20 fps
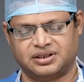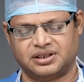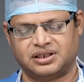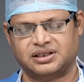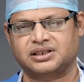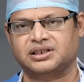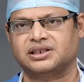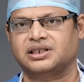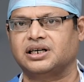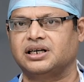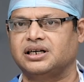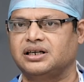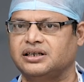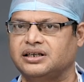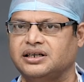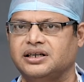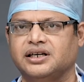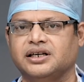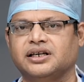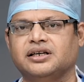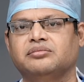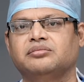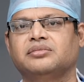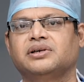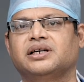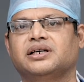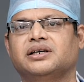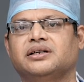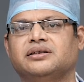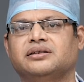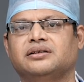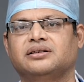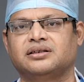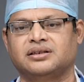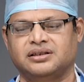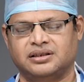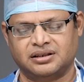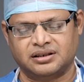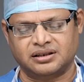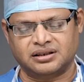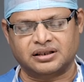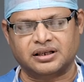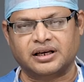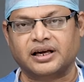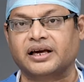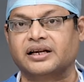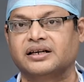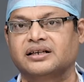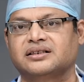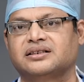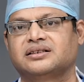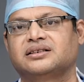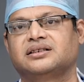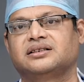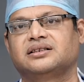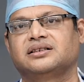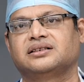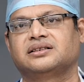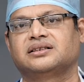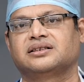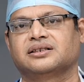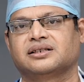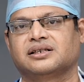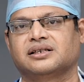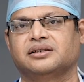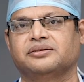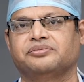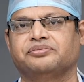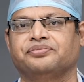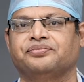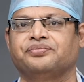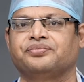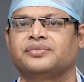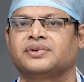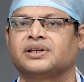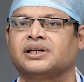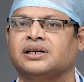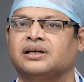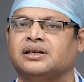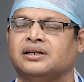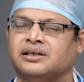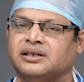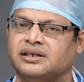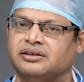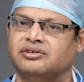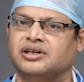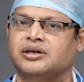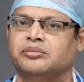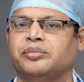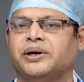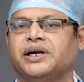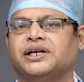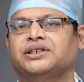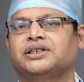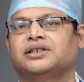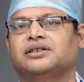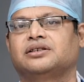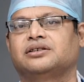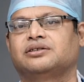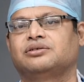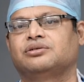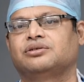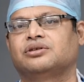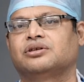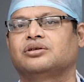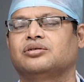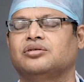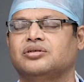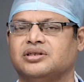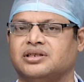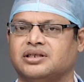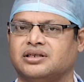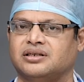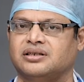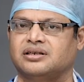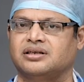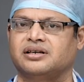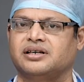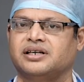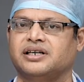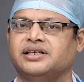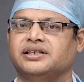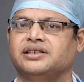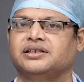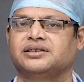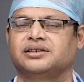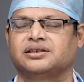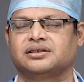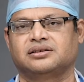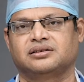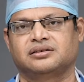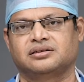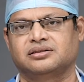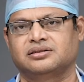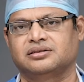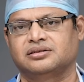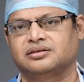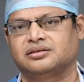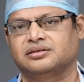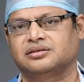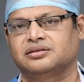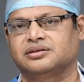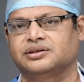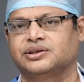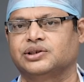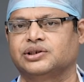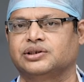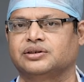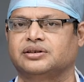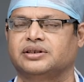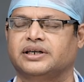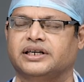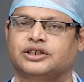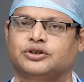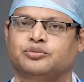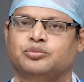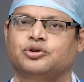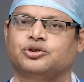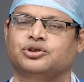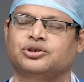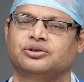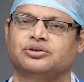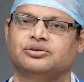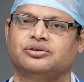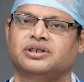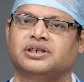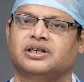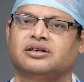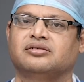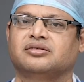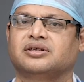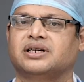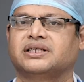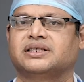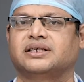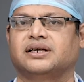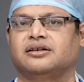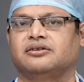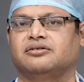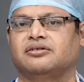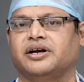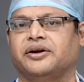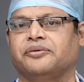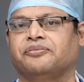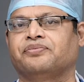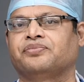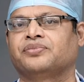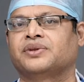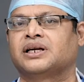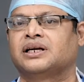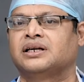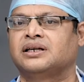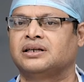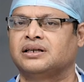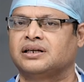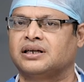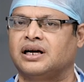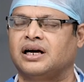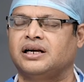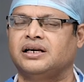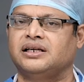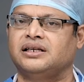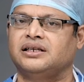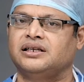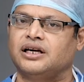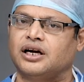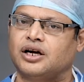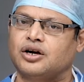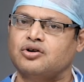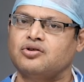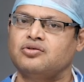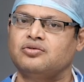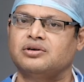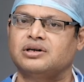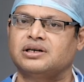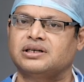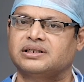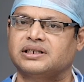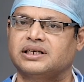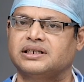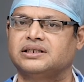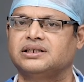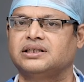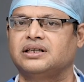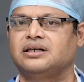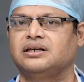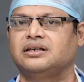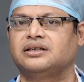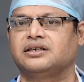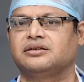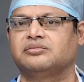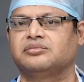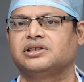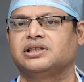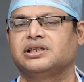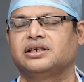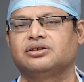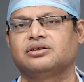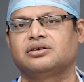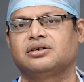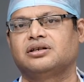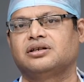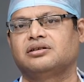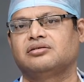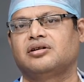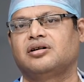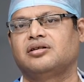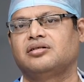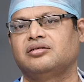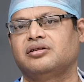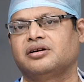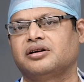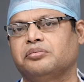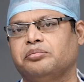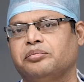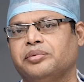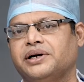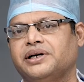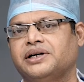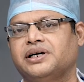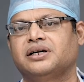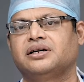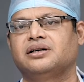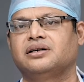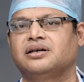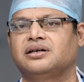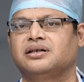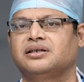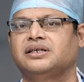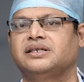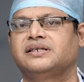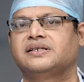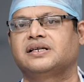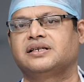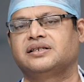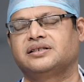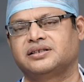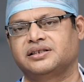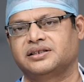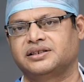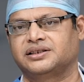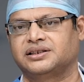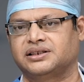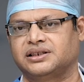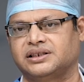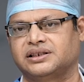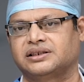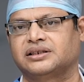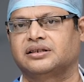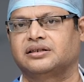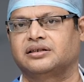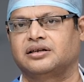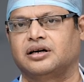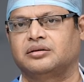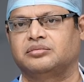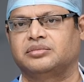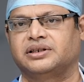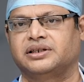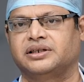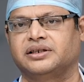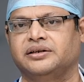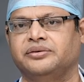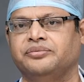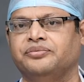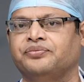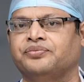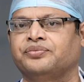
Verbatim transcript: సర్జికల్ టీమ్కి ఎనస్థెటిస్ట్కి అండ్ ఈవెన్ పేషెంట్కి కూడా కొంత రేడియేషన్ ఎక్స్పోజర్ uh, ఉండే అవకాశాలు ఉన్నాయి కానీ ఎక్కువగా సర్జికల్ టీంకి ఎందుకంటే వాళ్ళు రిపీటెడ్గా ఈ సర్జరీస్ చేస్తారు కాబట్టి